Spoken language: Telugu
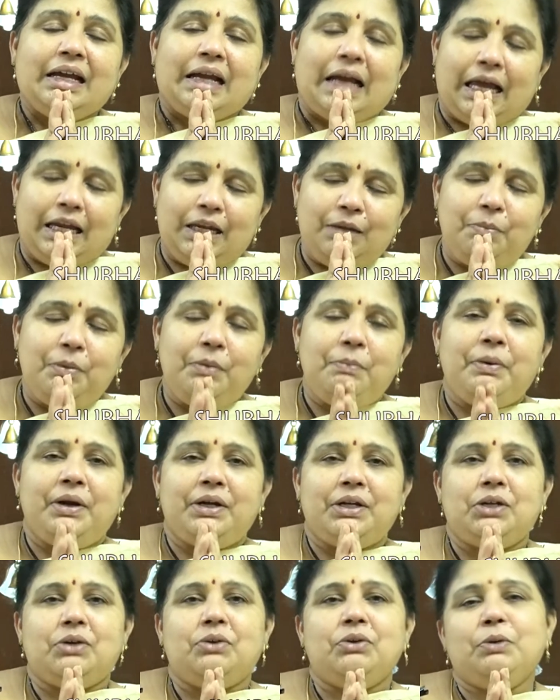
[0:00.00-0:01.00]
కలిపి
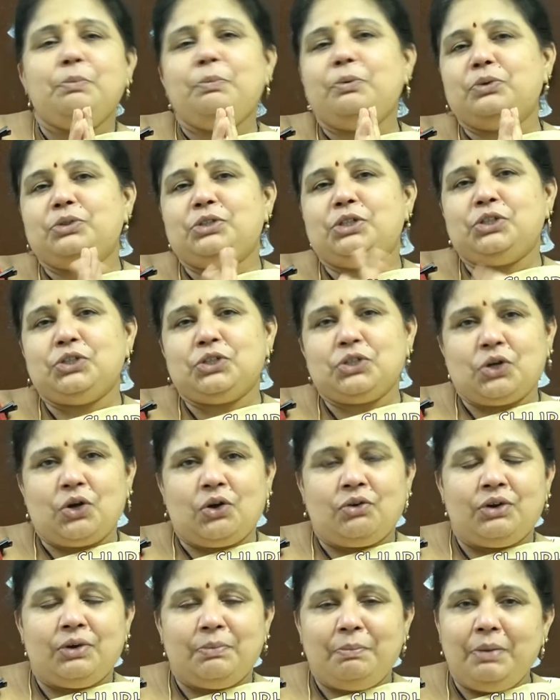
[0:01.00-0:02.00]
పెట్టుకుని
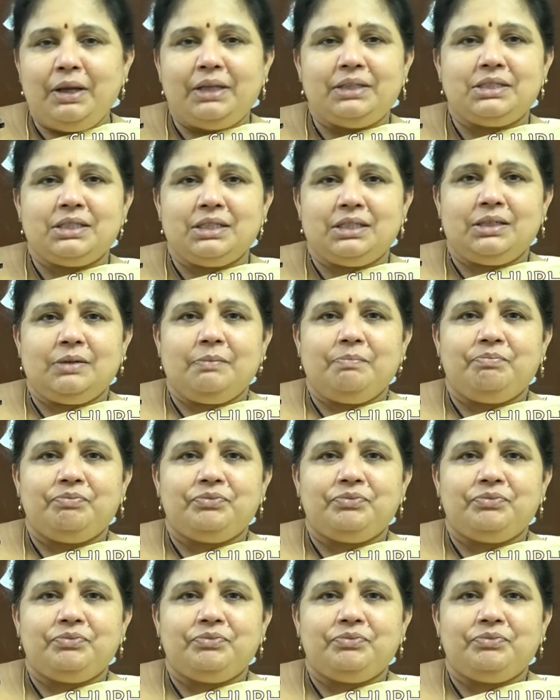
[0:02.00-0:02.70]
పూజించుకోవడం మంచిది